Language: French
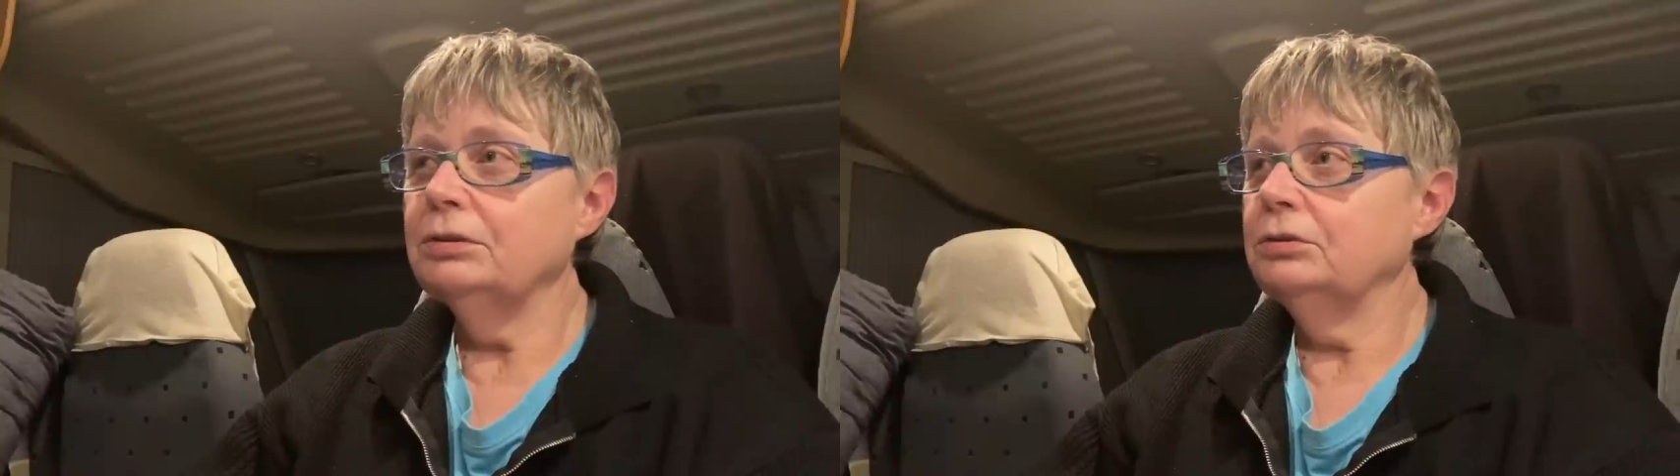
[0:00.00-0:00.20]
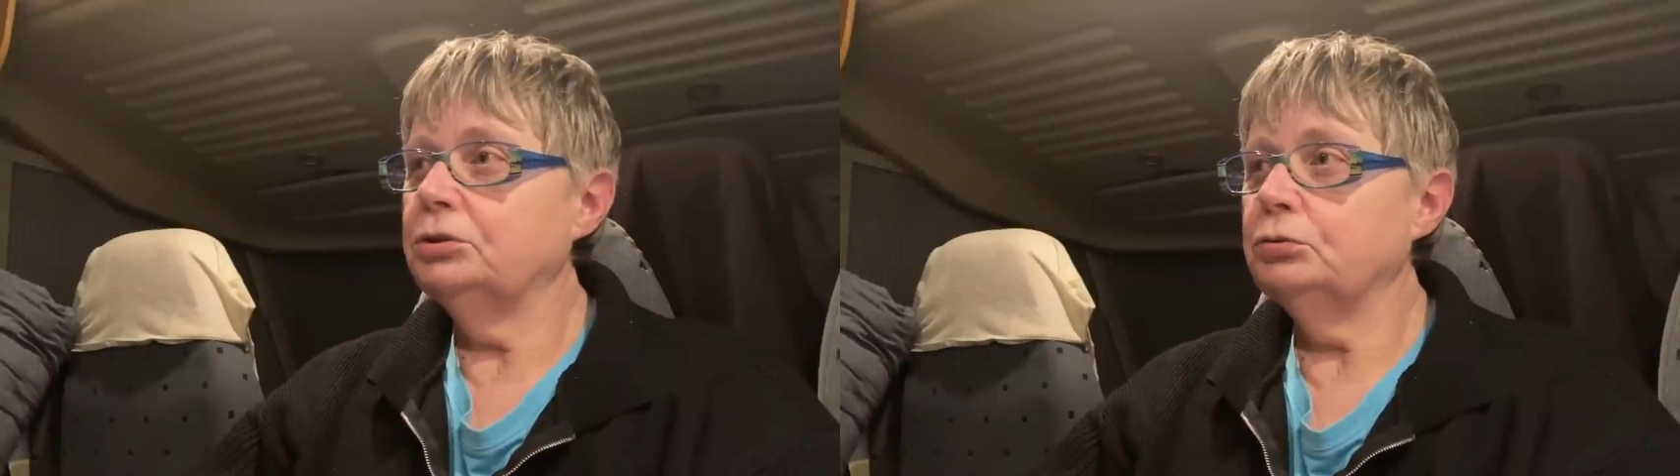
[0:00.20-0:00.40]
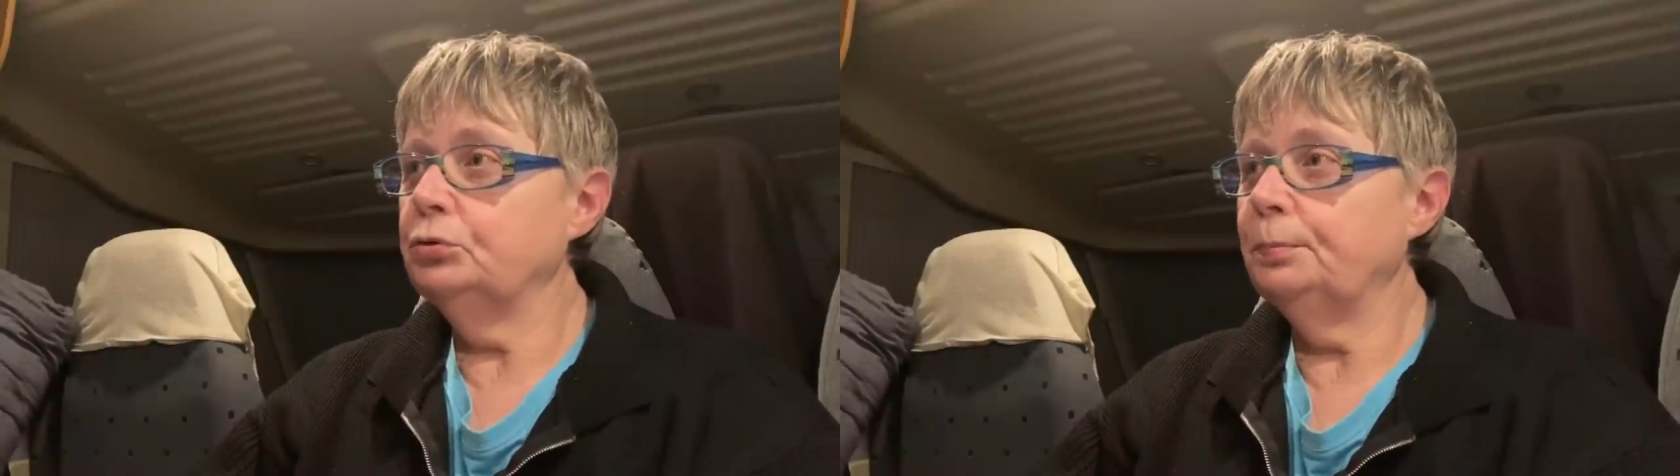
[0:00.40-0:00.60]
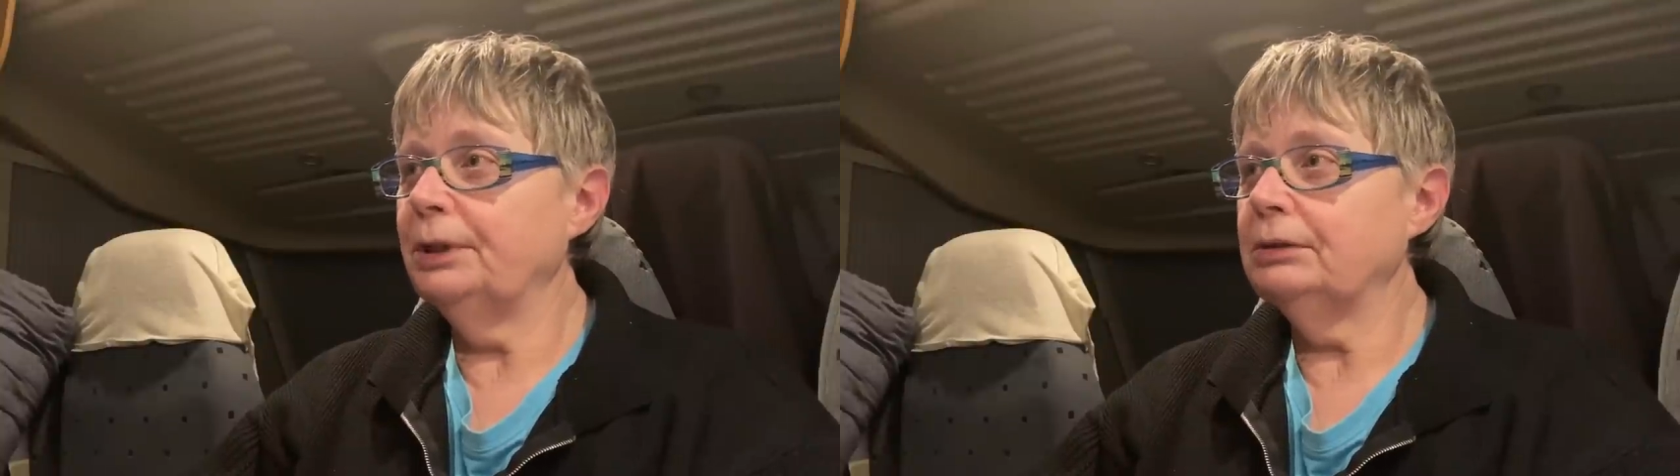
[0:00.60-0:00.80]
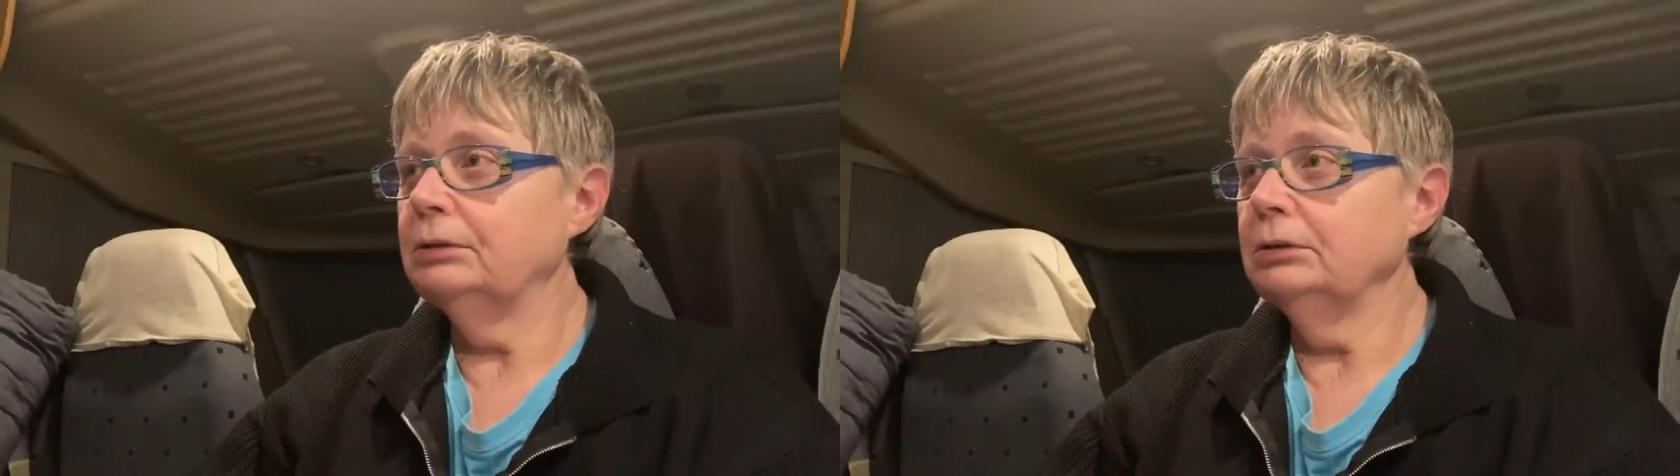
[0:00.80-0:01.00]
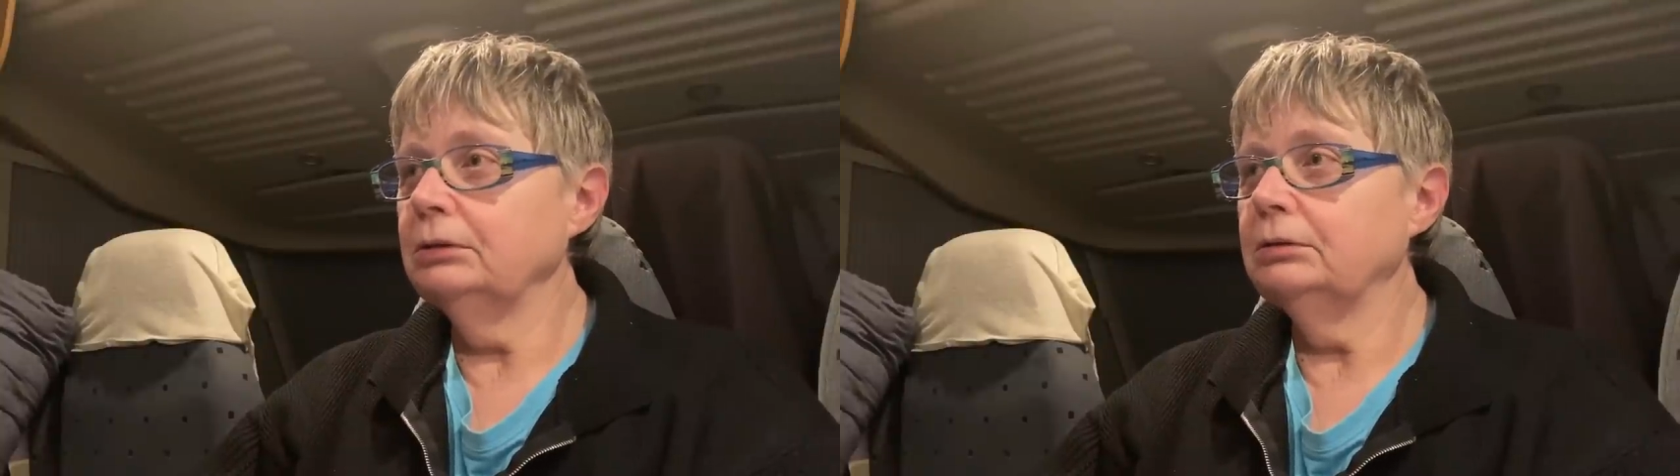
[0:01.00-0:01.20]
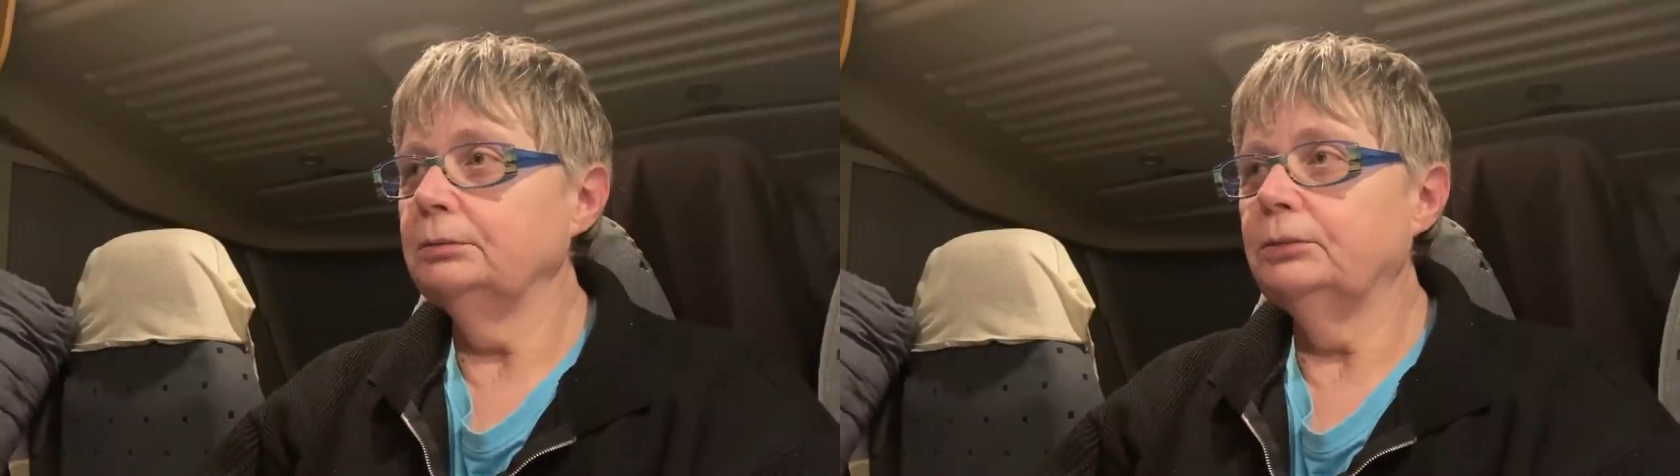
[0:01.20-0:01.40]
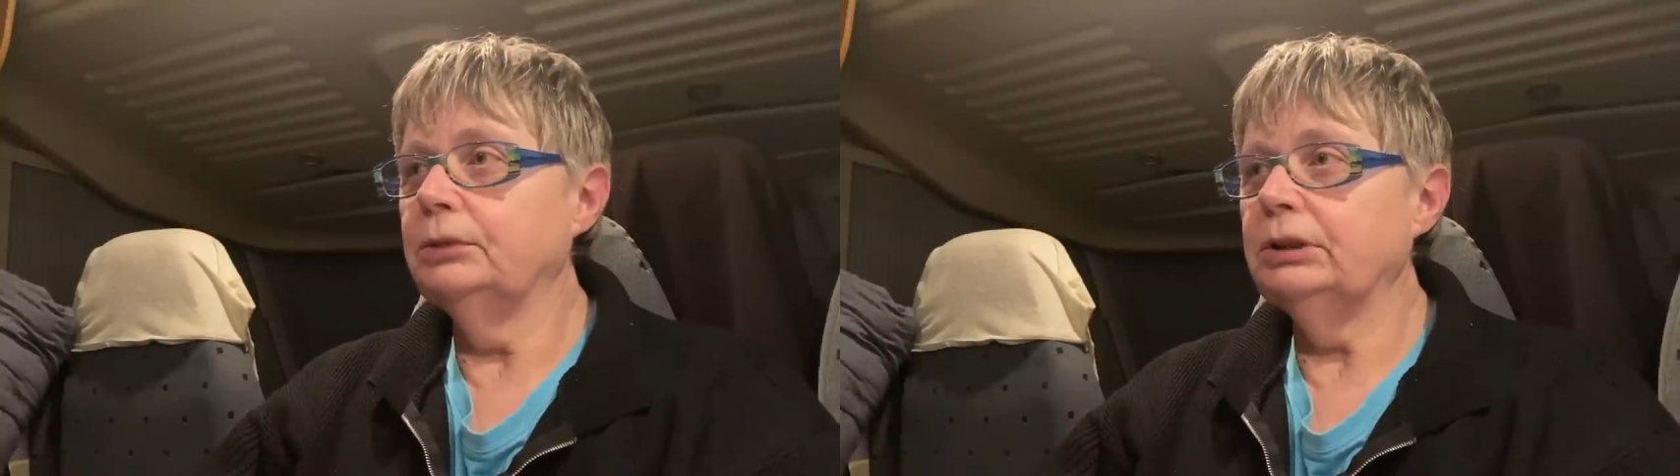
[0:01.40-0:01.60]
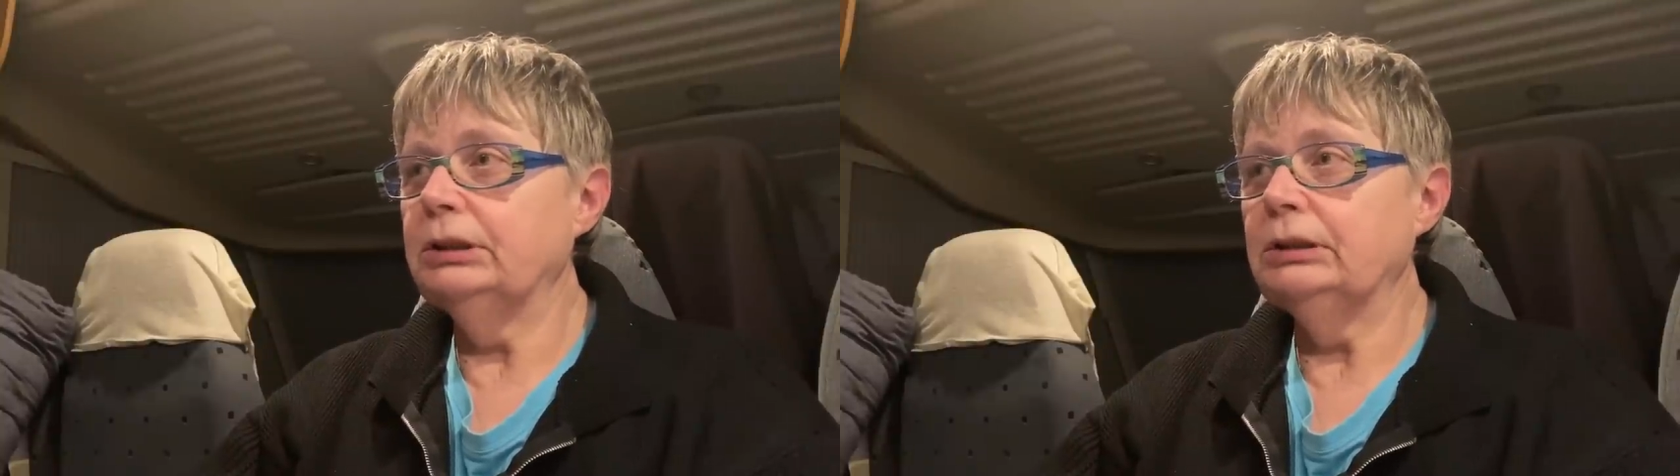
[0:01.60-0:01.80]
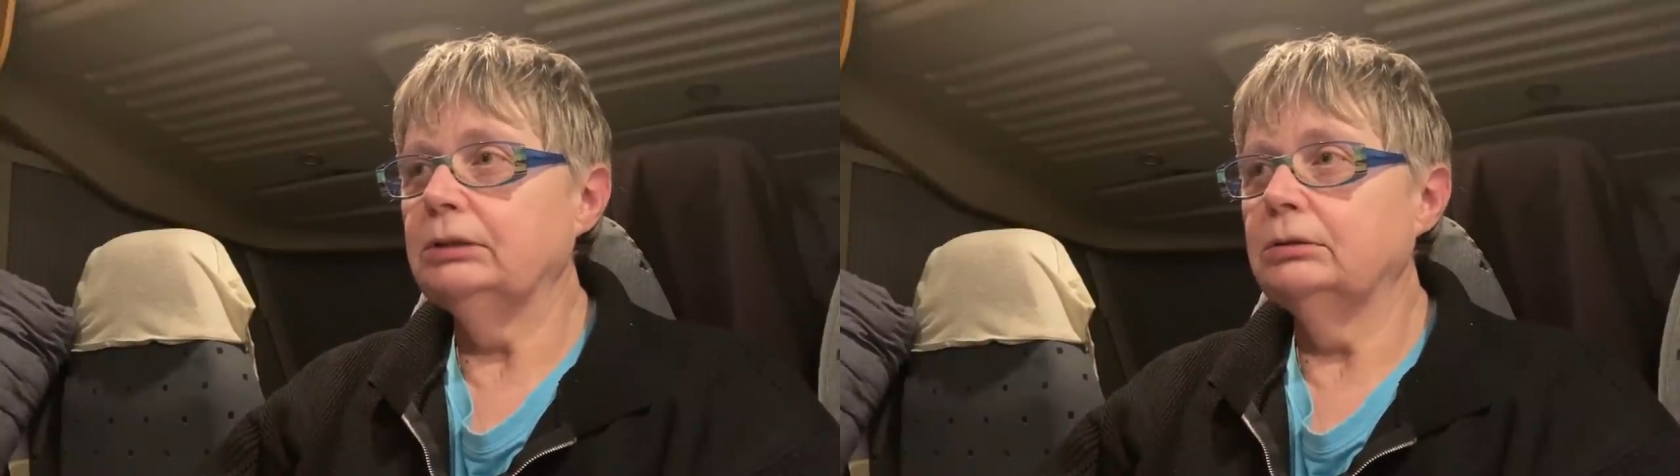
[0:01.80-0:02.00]
je ne suis pas contre,
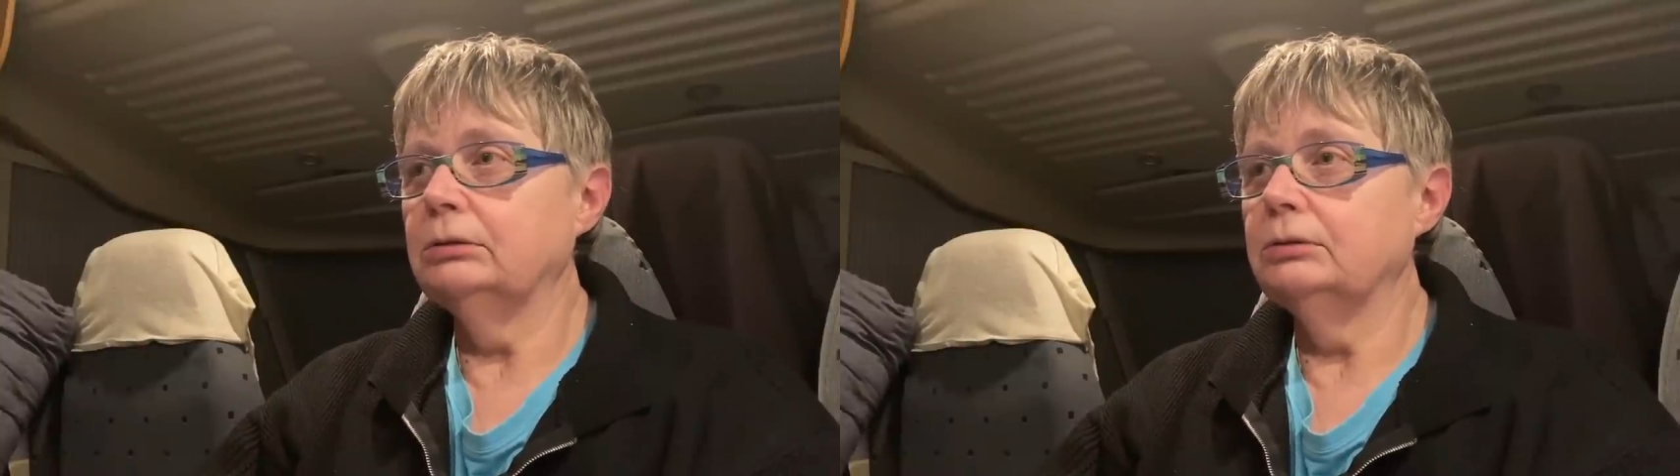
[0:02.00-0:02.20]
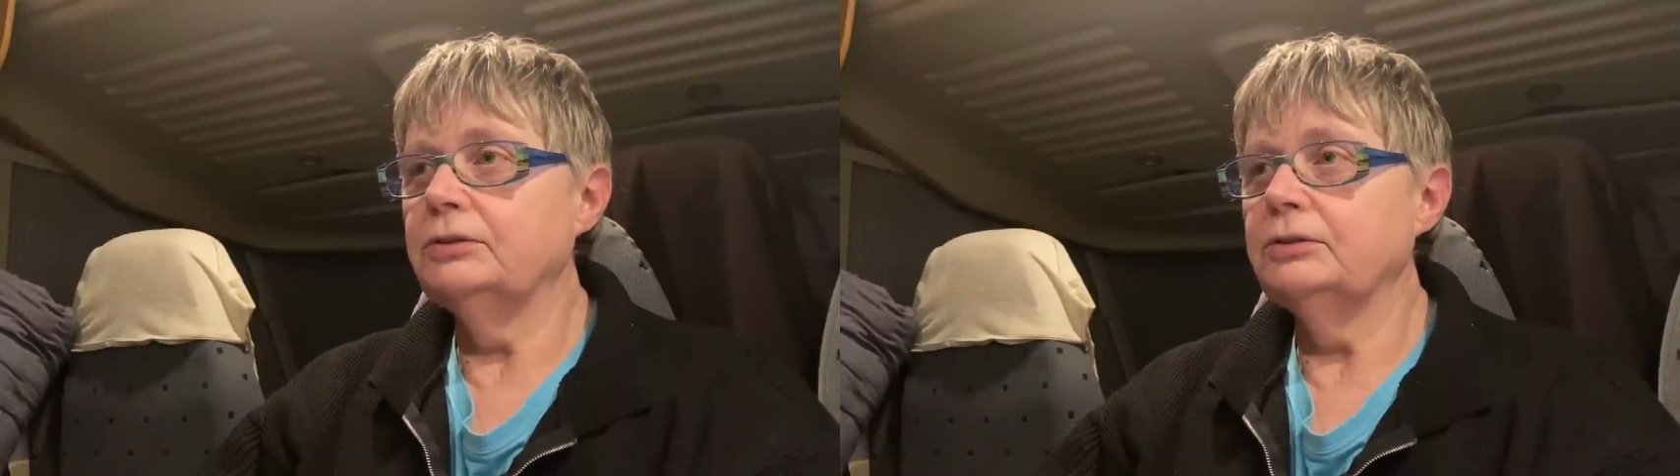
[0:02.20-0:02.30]
mais euh,